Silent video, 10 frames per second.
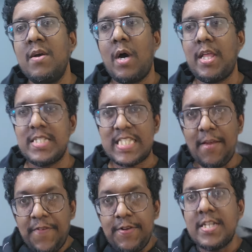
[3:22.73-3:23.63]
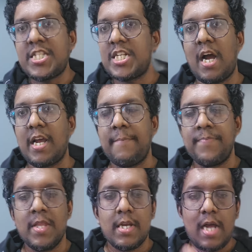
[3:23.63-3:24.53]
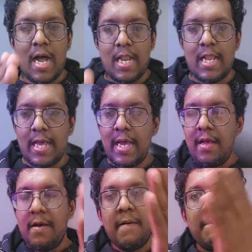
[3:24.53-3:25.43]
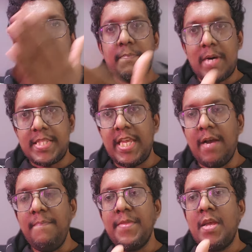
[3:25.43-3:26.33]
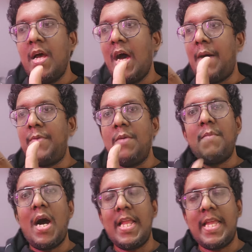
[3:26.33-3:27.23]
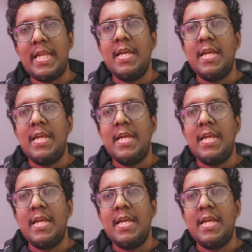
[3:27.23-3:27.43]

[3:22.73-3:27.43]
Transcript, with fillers: அதாவது ஷிஃப்ட் வச்சிருக்காங்க காலையில மதியம் அப்புறம் மாலை